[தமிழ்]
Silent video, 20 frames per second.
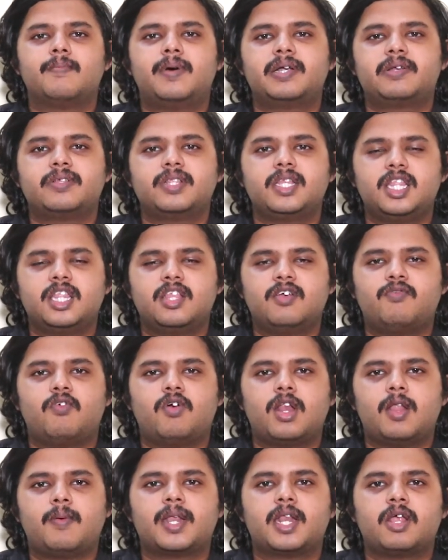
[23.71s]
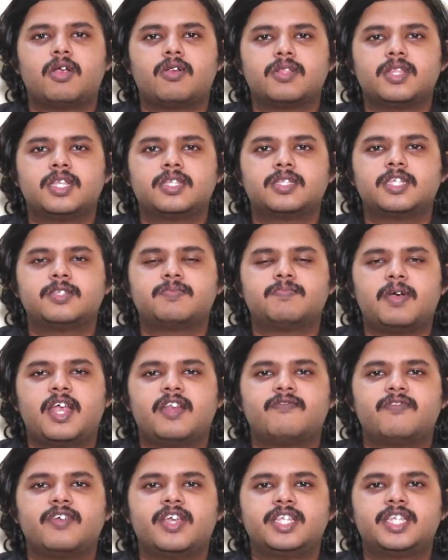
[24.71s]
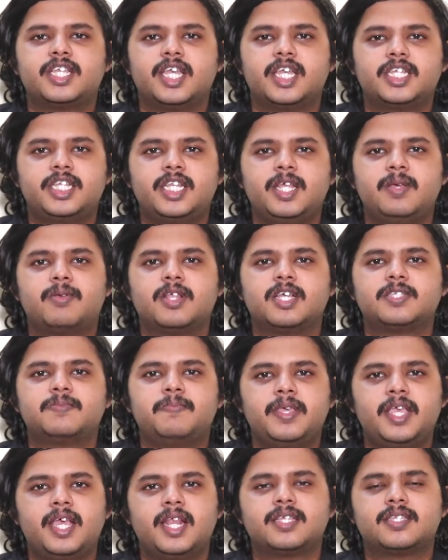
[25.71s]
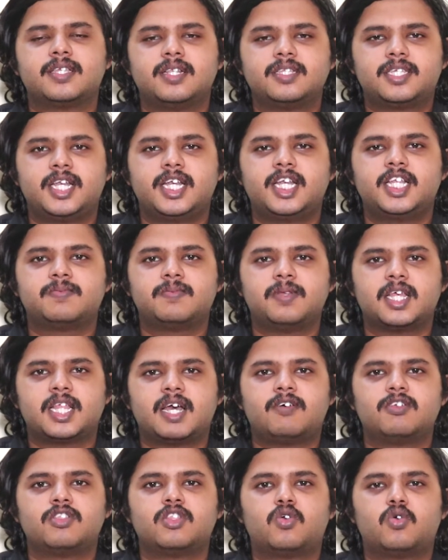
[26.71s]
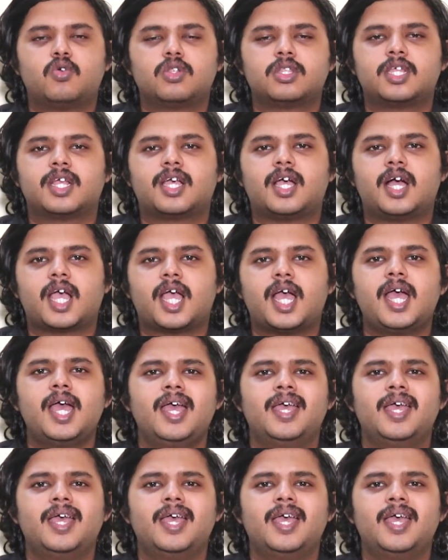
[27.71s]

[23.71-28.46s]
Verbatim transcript: பட் வந்து இந்த ஃபோனில் பார்த்தீங்கன்னா வந்து சிக்ஸ் பாயிண்ட் ஃபைவ் ஹெச்டி ப்ளஸ் பிஎல்எஸ் ஹெச்டி டிஸ்பிளே தான் வந்து கொடுத்துருக்காங்க